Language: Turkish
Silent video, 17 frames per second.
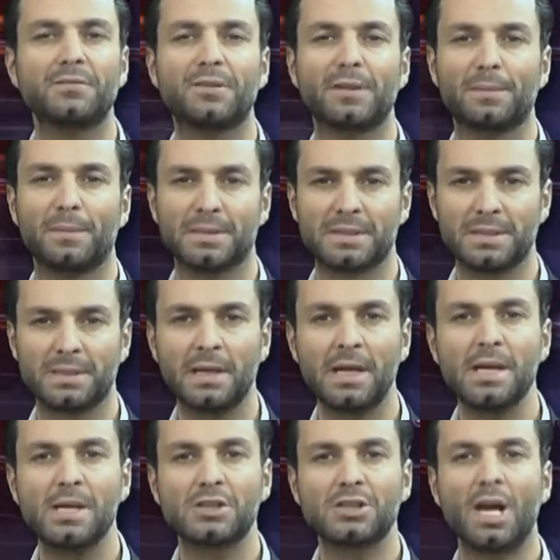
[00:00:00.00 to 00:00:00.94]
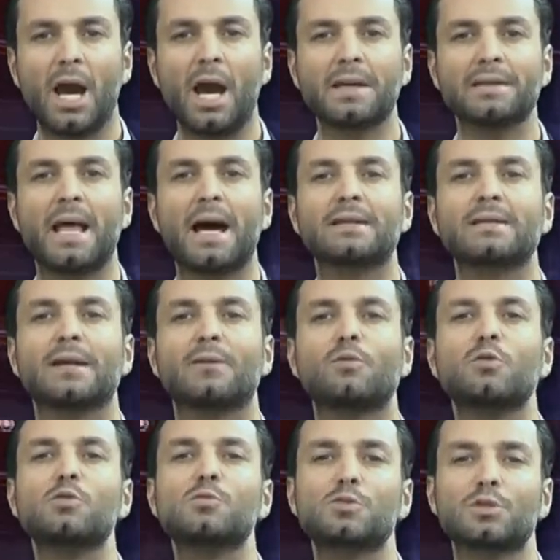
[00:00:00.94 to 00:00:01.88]
firması Şahin Erdem
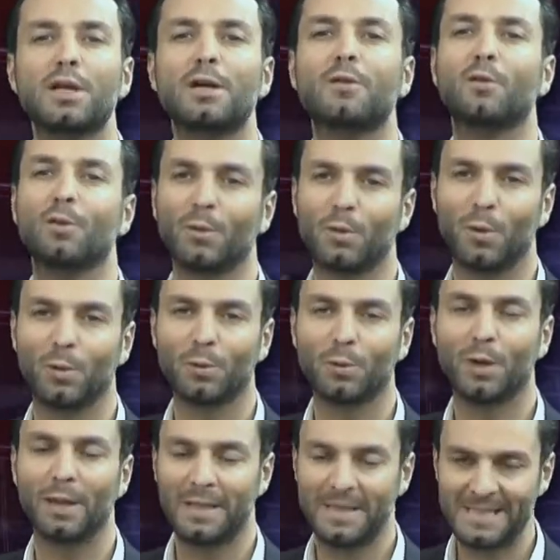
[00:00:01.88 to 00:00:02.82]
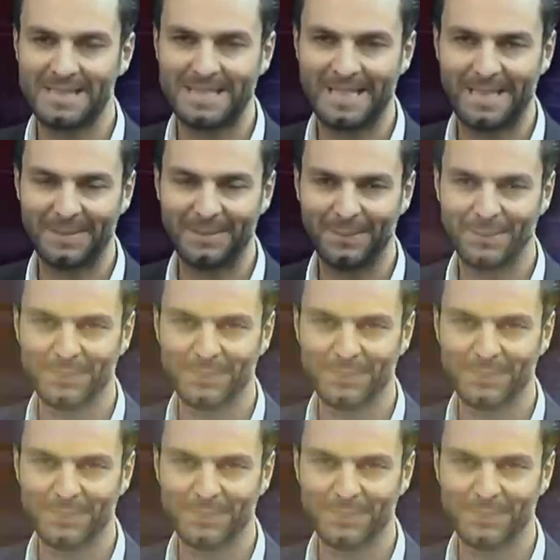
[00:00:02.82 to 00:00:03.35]
Kuyumcular konuk olduk. İzleyelim.